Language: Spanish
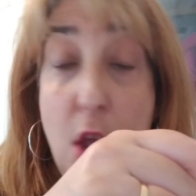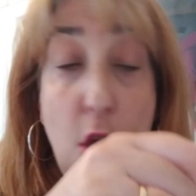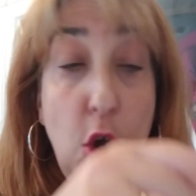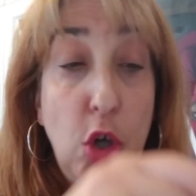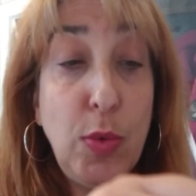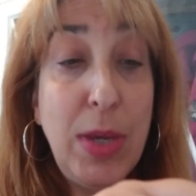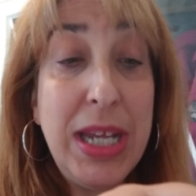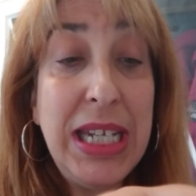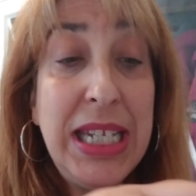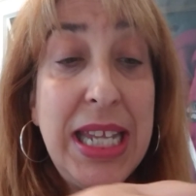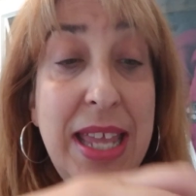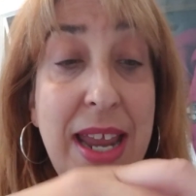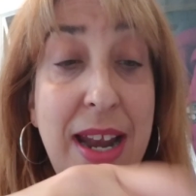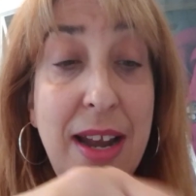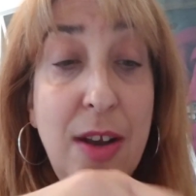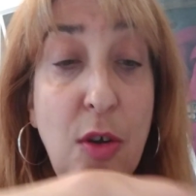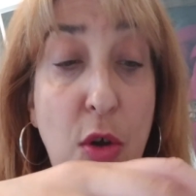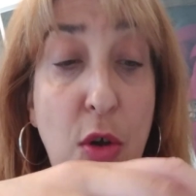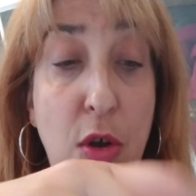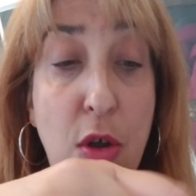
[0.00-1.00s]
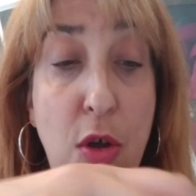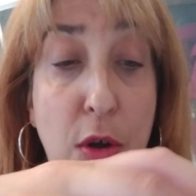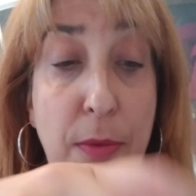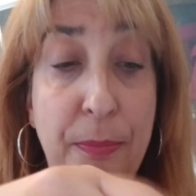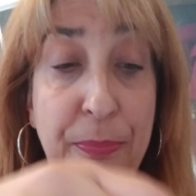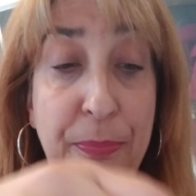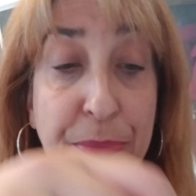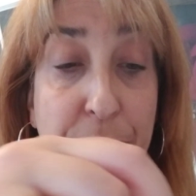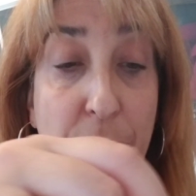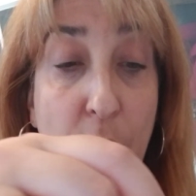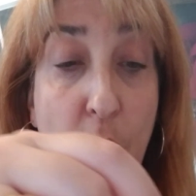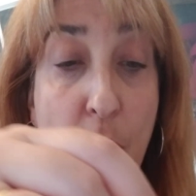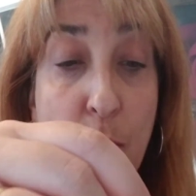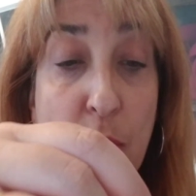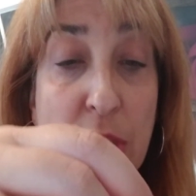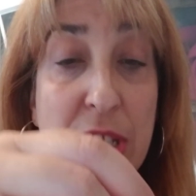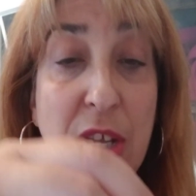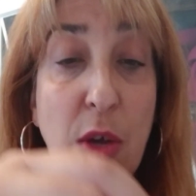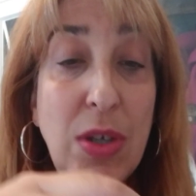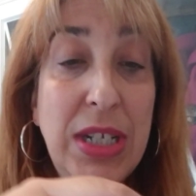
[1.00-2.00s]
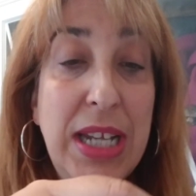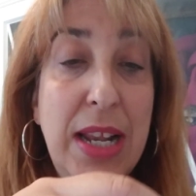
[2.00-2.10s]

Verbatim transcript: Os voy a enseñar el color, como os digo,